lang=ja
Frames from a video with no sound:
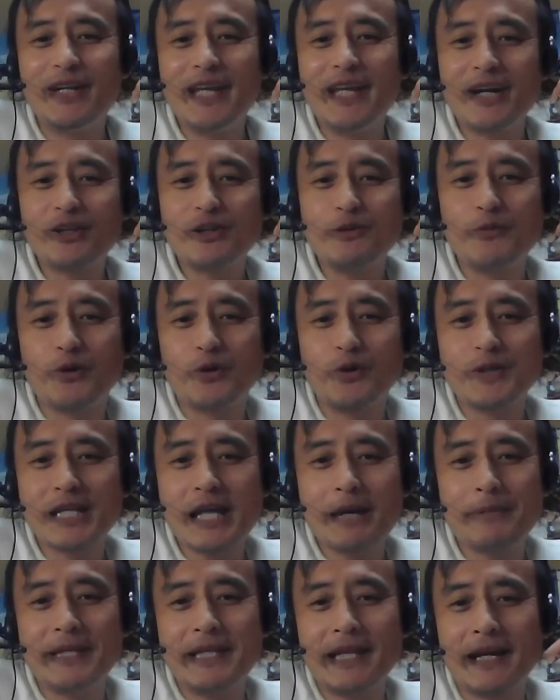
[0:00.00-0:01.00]
それやるともうこの
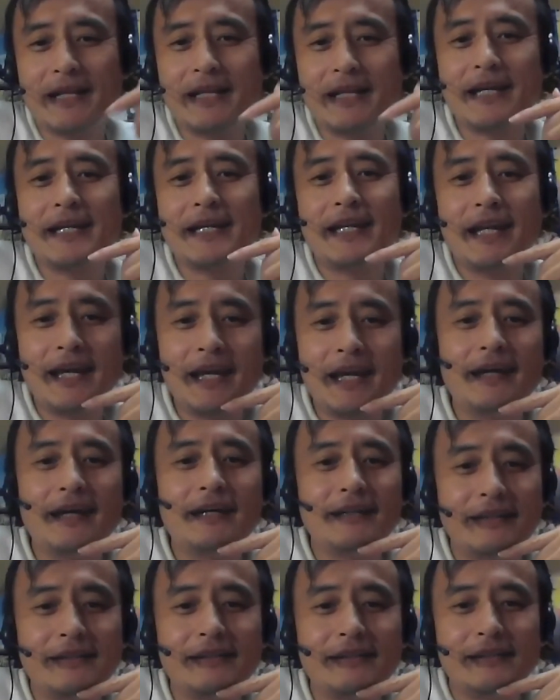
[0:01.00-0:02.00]
裁判にならないん
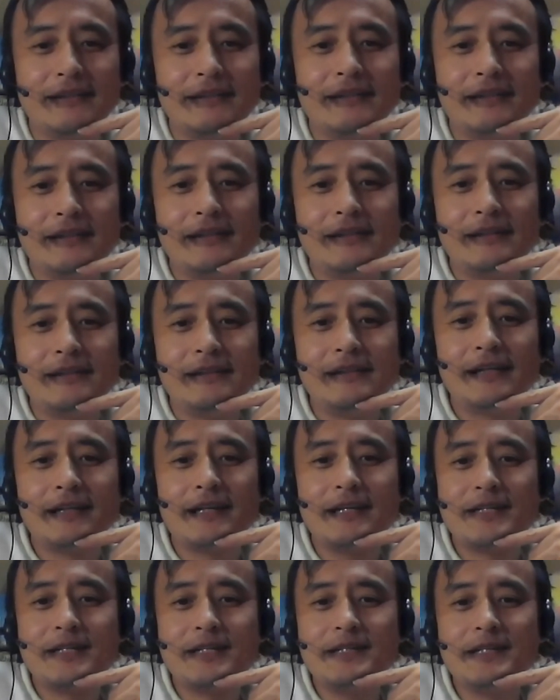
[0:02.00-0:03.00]
で、な
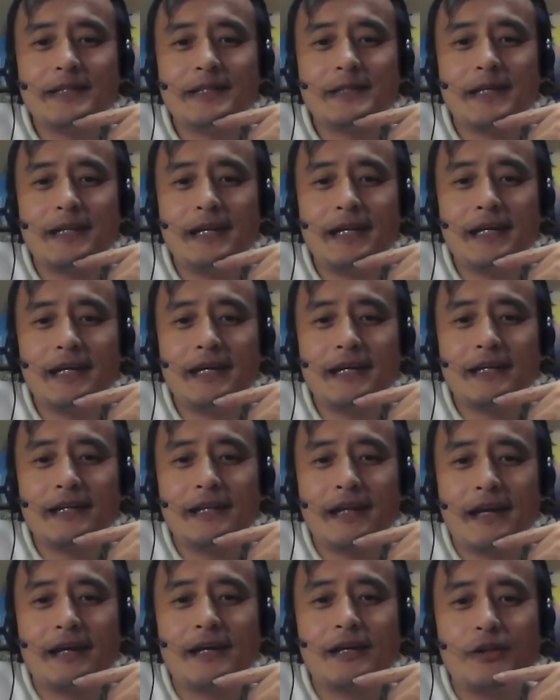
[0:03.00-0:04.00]
んで真実性で、
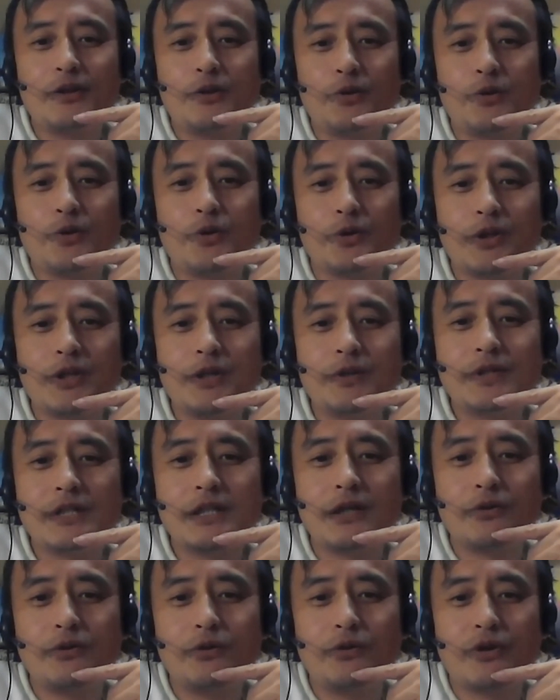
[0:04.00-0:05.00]
ね、どうこうって言っ
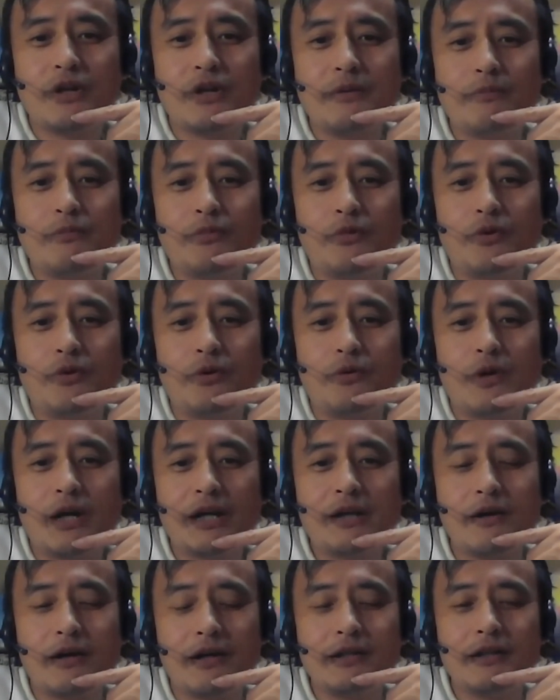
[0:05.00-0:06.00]
ちゃうと、もう
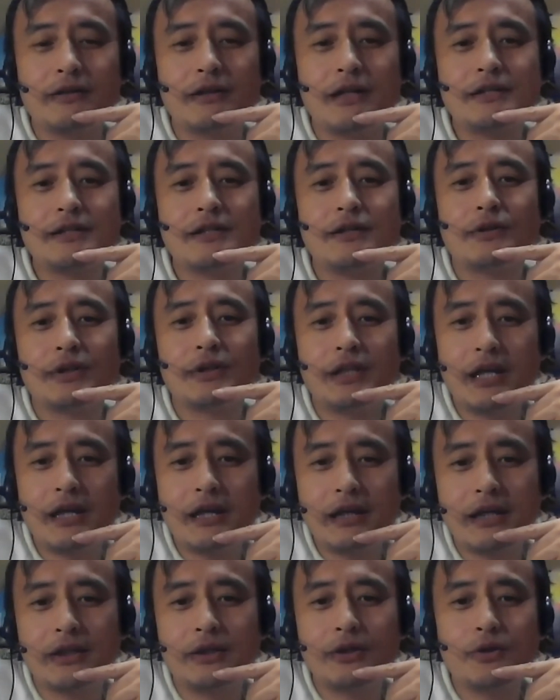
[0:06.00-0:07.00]
わけわかんなくなっちゃうん
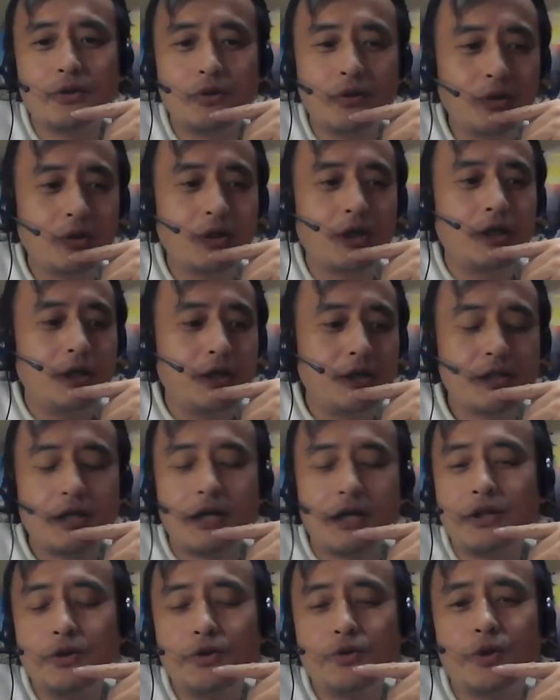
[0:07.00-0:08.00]
で、結局、
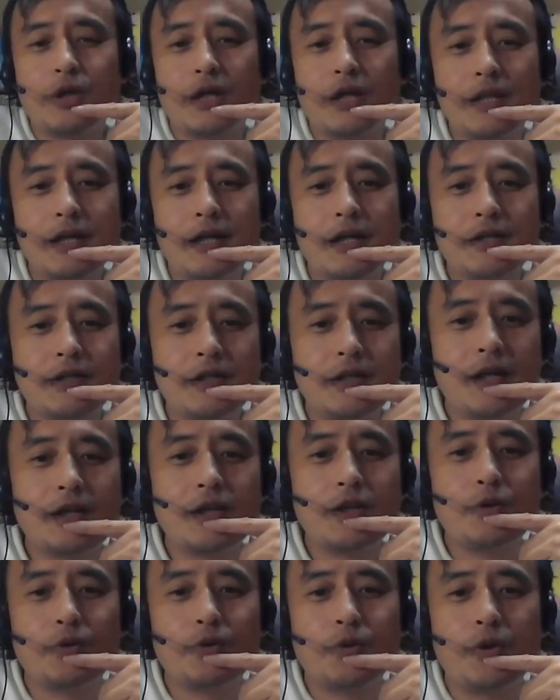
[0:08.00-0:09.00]
社会的評価が低下してないっ
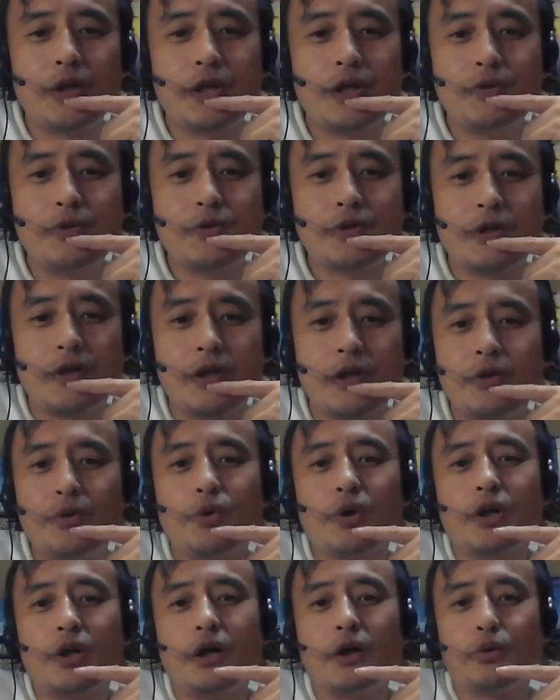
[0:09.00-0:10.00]
ていうことで切るしかない
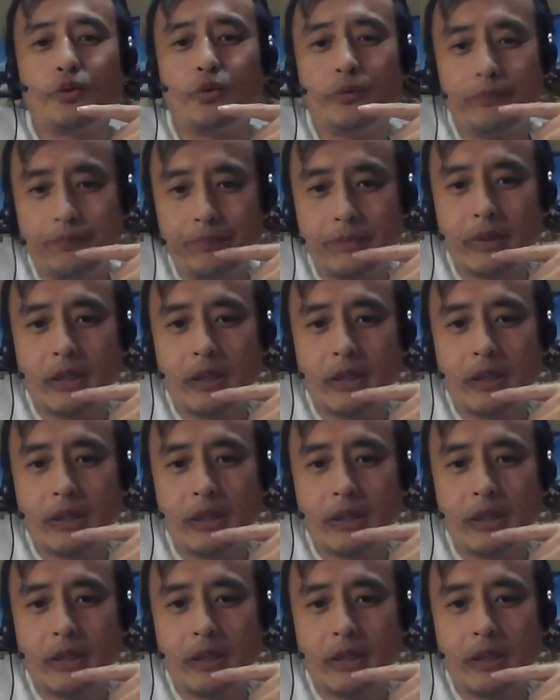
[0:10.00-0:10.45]
のかなと。